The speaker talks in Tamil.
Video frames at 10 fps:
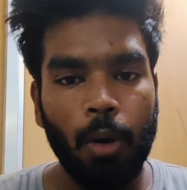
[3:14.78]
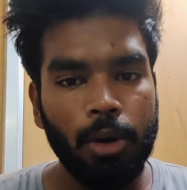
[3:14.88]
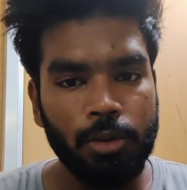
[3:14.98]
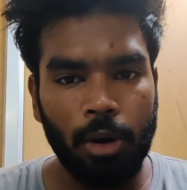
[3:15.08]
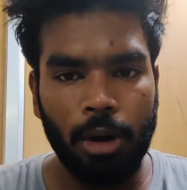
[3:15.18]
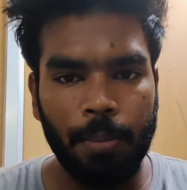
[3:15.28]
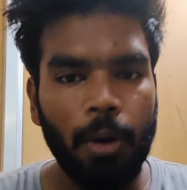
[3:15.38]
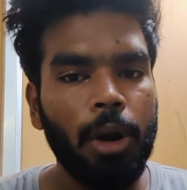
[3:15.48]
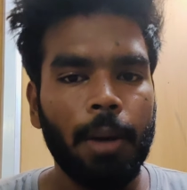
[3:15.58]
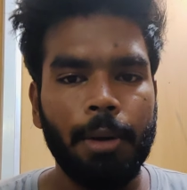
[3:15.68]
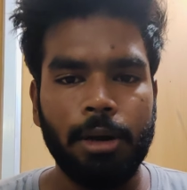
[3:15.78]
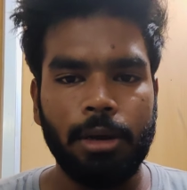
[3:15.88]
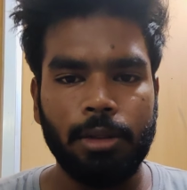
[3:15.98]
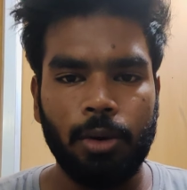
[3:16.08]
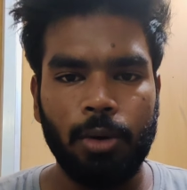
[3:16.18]
அவங்க சொல்கிறப்போ நமக்கு
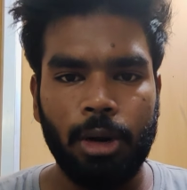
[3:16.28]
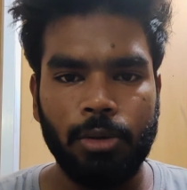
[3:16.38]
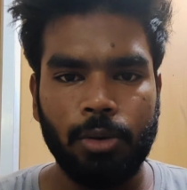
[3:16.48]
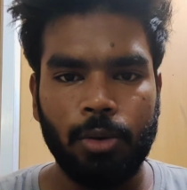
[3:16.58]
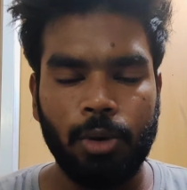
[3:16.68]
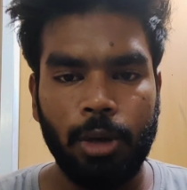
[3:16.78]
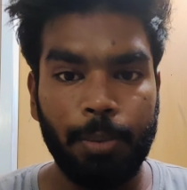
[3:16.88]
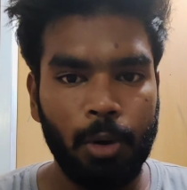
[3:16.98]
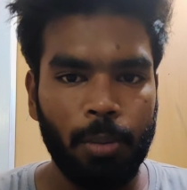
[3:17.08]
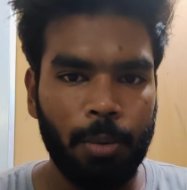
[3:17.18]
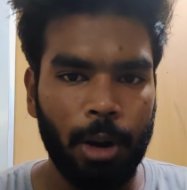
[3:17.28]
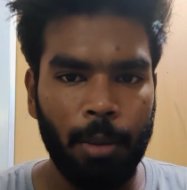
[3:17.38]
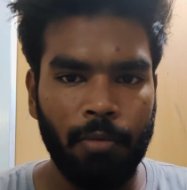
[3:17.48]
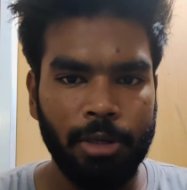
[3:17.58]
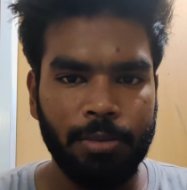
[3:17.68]
தோணும்ல ஸோ இப்படி ஒரு
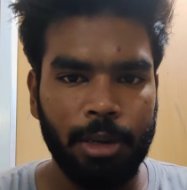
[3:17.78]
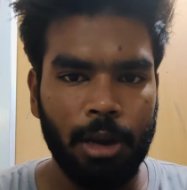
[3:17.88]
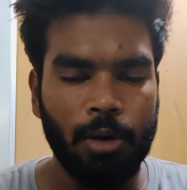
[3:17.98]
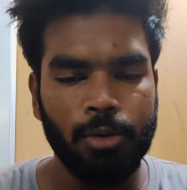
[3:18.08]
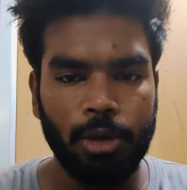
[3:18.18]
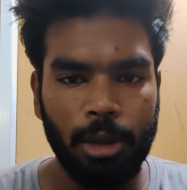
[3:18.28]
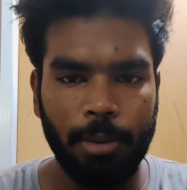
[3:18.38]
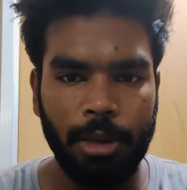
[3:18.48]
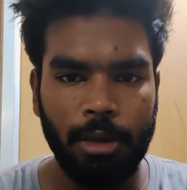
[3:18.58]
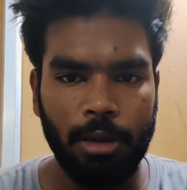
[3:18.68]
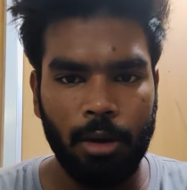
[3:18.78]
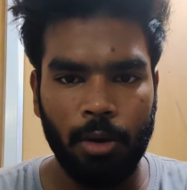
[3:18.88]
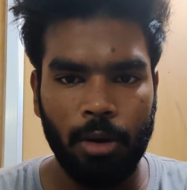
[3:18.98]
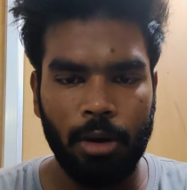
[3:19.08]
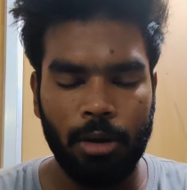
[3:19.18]
ப்ராப்ளம் ஃபேஸ் பண்ணியிருக்காங்க ஸோ இது எப்படி
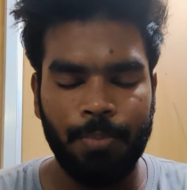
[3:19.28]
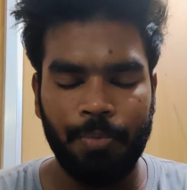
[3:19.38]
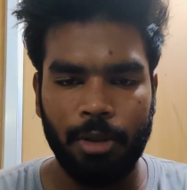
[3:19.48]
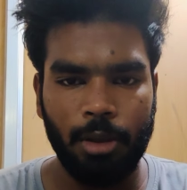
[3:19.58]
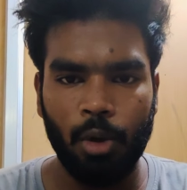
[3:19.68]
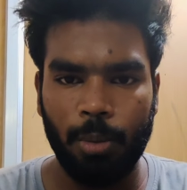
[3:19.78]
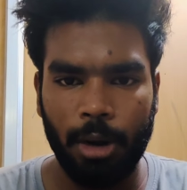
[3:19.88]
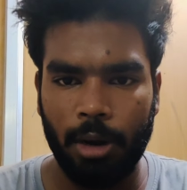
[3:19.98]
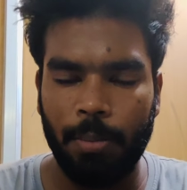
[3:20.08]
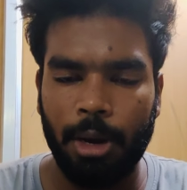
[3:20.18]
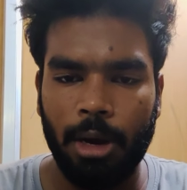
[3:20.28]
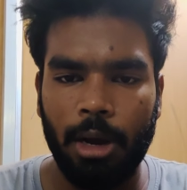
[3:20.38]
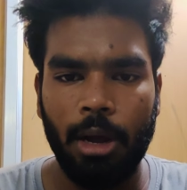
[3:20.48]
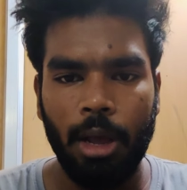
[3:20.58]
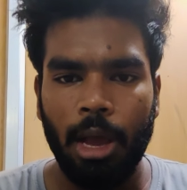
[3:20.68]
அவங்க க்யூர் பண்ணாங்கன்னு
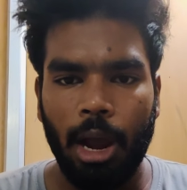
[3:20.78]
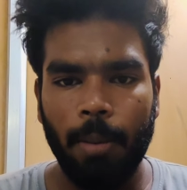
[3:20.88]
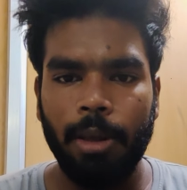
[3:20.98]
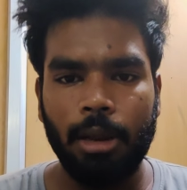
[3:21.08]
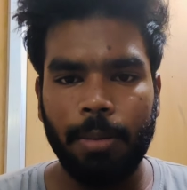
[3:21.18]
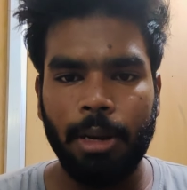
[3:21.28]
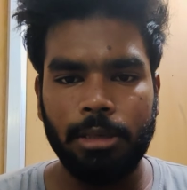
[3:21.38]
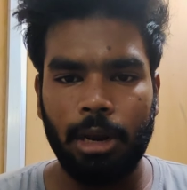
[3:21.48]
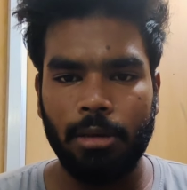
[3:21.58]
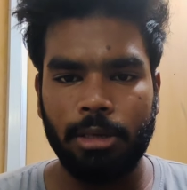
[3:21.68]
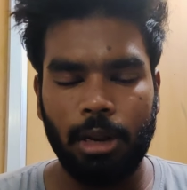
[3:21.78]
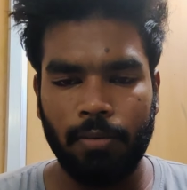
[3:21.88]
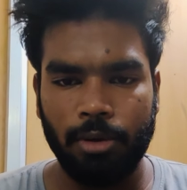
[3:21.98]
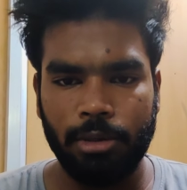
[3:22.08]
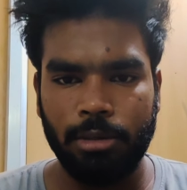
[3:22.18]
பார்க்கலாம் அப்படிங்கிற மாதிரி சில செட்
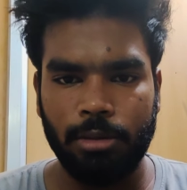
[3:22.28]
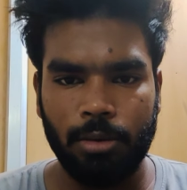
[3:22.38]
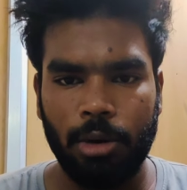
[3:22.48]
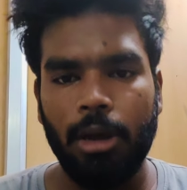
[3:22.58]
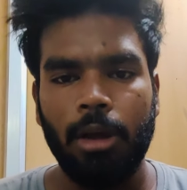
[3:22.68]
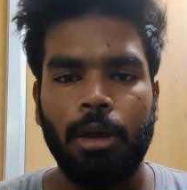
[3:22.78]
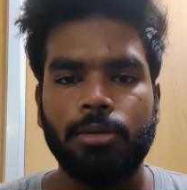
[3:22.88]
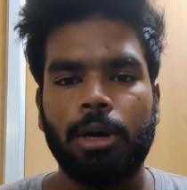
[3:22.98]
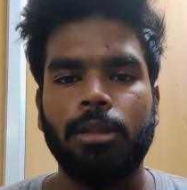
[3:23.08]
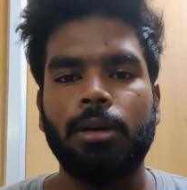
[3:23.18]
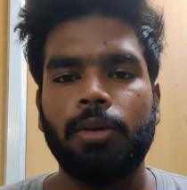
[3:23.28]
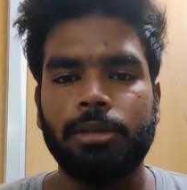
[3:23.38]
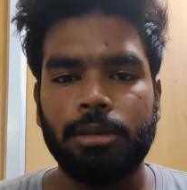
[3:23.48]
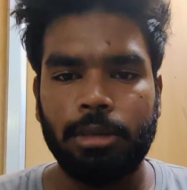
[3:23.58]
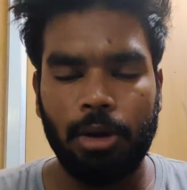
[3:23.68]
ஆஃப் கொஸ்டின்ஸ் இருக்கும்ல ஸோ அந்த
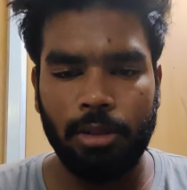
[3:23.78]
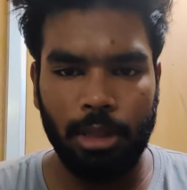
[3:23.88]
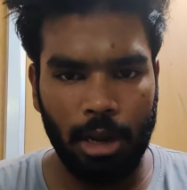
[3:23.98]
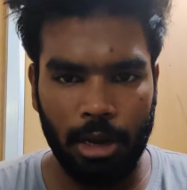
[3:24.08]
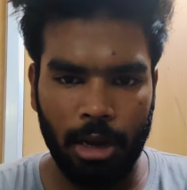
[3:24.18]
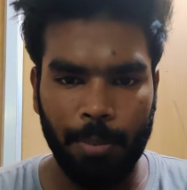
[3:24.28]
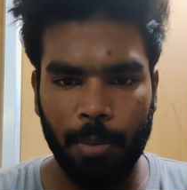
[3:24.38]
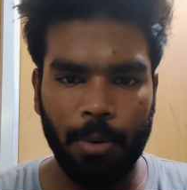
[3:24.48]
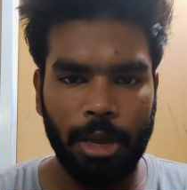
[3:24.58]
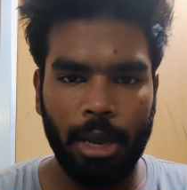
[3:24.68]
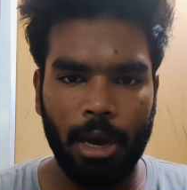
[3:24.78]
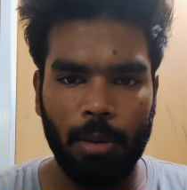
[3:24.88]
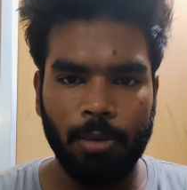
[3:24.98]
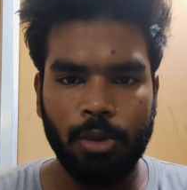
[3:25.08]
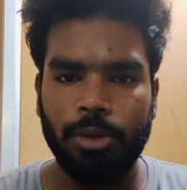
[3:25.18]
கொஸ்டின்ஸ்லாம் வந்து நாங்கள் அப்பப்போ கேட்க
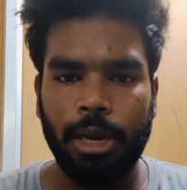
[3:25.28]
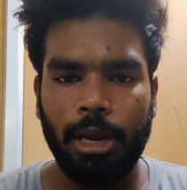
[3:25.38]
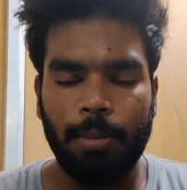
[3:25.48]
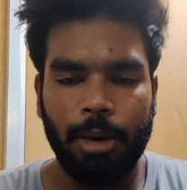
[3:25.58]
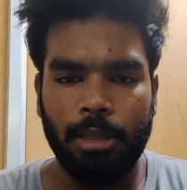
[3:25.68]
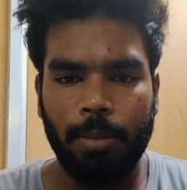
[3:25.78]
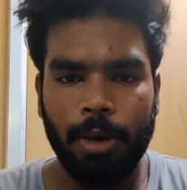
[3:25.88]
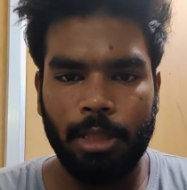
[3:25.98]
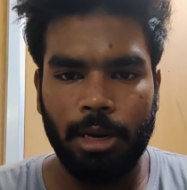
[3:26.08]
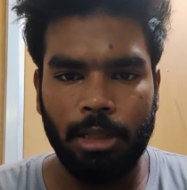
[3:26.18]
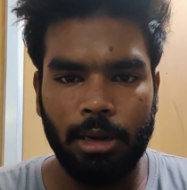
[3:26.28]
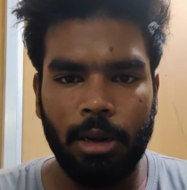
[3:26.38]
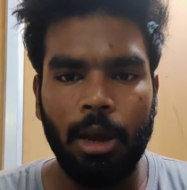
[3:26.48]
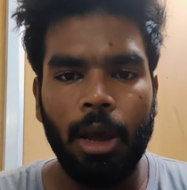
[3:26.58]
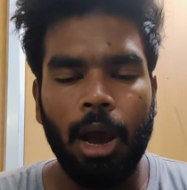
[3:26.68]
ஆரம்பித்தோம் சைடில் பக்கத்தில் பக்கத்தில்
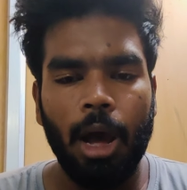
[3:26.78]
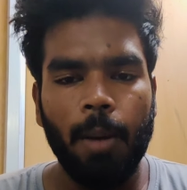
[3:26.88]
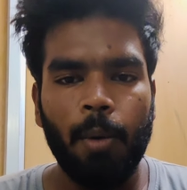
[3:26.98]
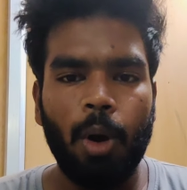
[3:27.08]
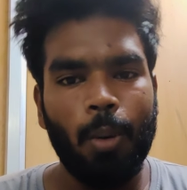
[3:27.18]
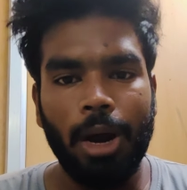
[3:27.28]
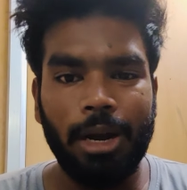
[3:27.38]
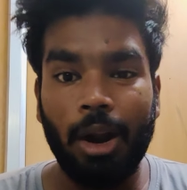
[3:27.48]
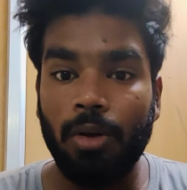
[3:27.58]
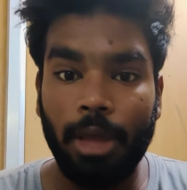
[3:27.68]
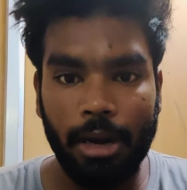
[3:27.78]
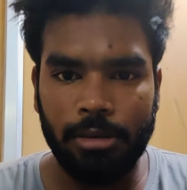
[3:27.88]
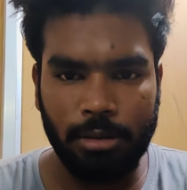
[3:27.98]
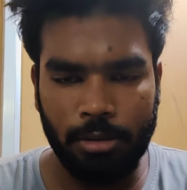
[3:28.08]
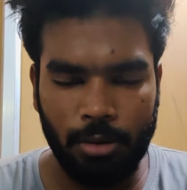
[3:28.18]
இருந்துட்டு அதுபோக வாண்டடாக வந்து
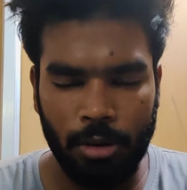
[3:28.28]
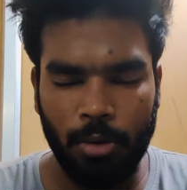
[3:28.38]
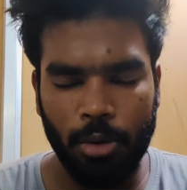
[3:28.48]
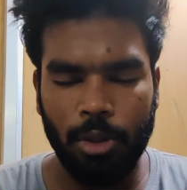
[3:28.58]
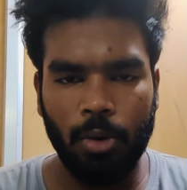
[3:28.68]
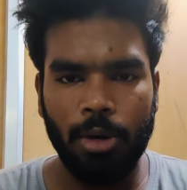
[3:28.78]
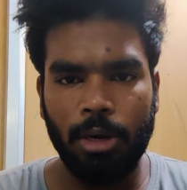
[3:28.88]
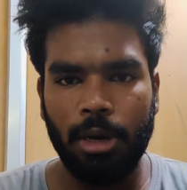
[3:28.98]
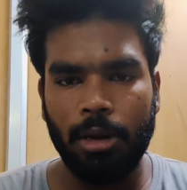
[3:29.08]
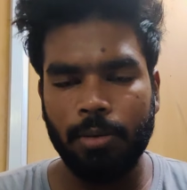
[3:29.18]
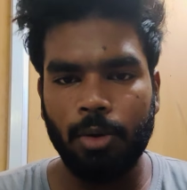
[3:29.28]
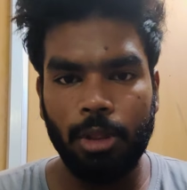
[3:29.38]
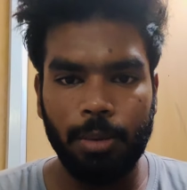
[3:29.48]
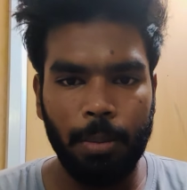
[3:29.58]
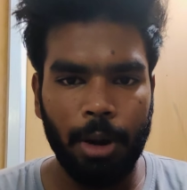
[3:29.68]
ஆன்சர்ஸ் கொடுத்தவங்களும் இருக்காங்க
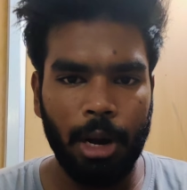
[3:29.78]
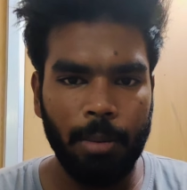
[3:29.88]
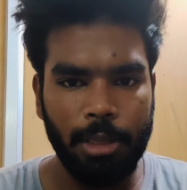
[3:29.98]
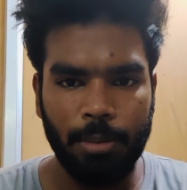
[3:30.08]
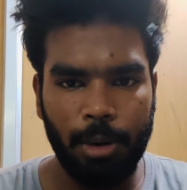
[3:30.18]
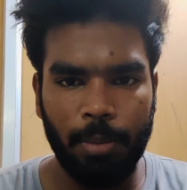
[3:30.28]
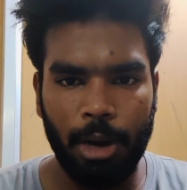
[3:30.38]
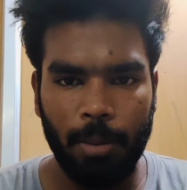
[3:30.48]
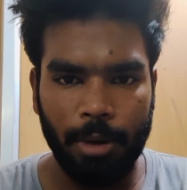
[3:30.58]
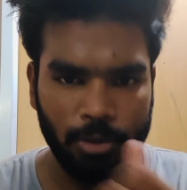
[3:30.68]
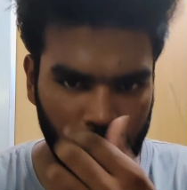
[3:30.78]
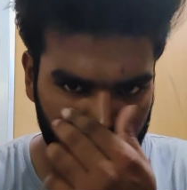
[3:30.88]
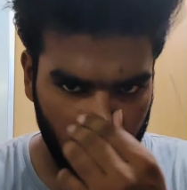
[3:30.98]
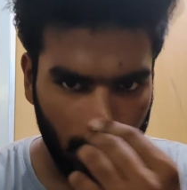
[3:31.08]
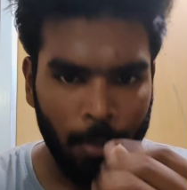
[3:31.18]
இது இப்படி பண்ணலாமே இது இப்படி பண்ணலாமேன்னு
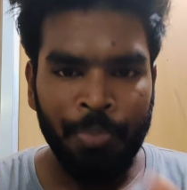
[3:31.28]
சொல்லிட்டு